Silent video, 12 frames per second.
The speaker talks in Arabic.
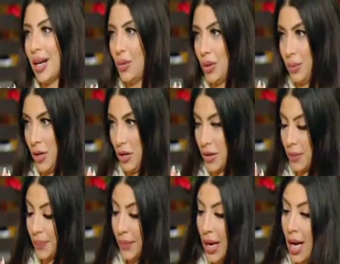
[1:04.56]
لاول مره
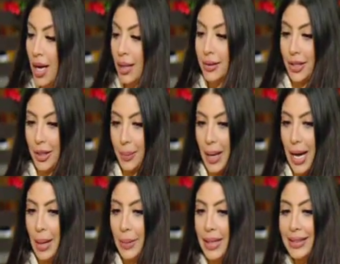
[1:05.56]
طيب
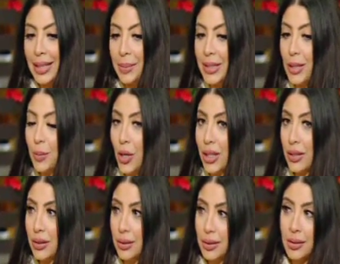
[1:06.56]
عمليه تجميد
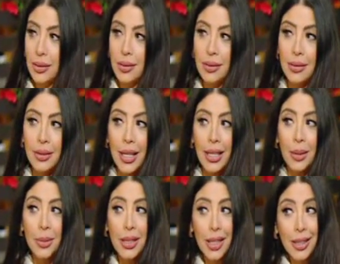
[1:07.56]
البويضات
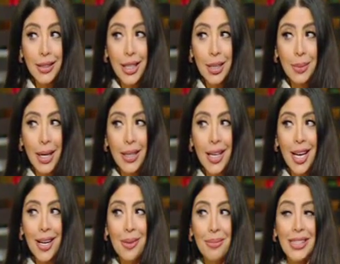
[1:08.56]
احنا بنطلع نتكلم
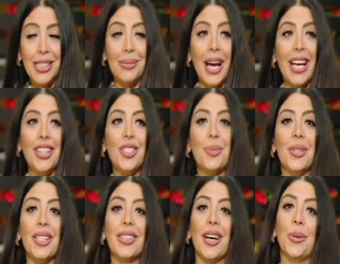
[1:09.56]
عليها بس ما حدش
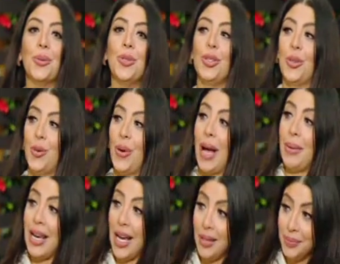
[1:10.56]
بيطلع يقول ان هو
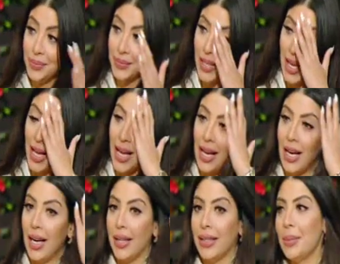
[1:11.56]
عملها
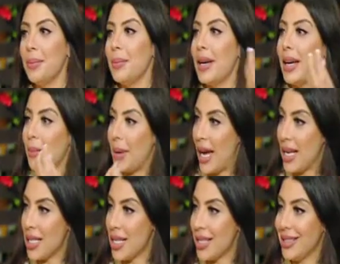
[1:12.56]
ريم
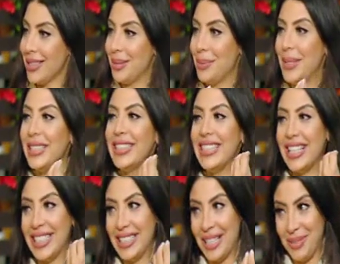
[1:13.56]
مهنا البنت
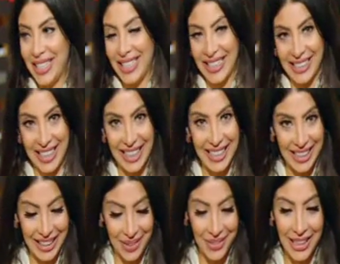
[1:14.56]
الجميله السيده
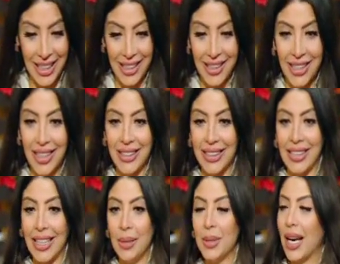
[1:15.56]
الجميله اللي طلعت
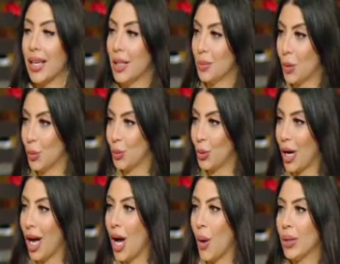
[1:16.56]
اتكلمت على
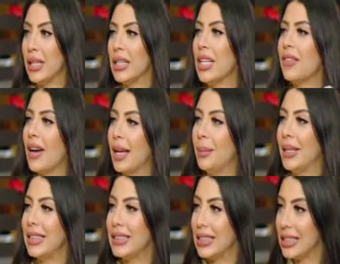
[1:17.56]
الموضوع وادت دفعه
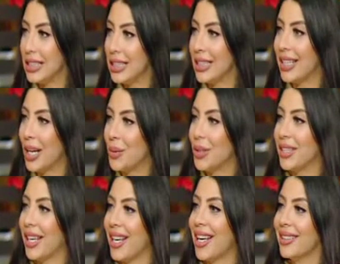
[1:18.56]
البنات كتير قوي
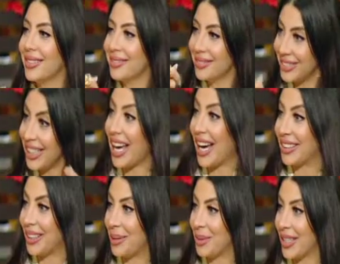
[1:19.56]
ان هي تلحق
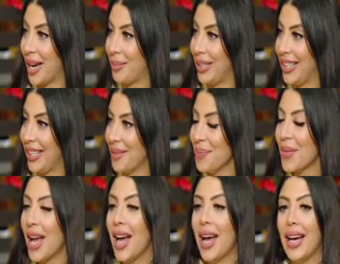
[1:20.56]
تعمل العمليه
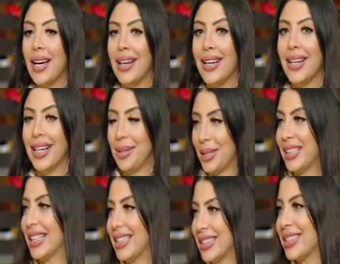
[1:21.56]
آه، احنا
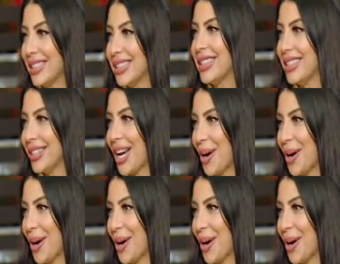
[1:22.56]
محتاجين ستات كتير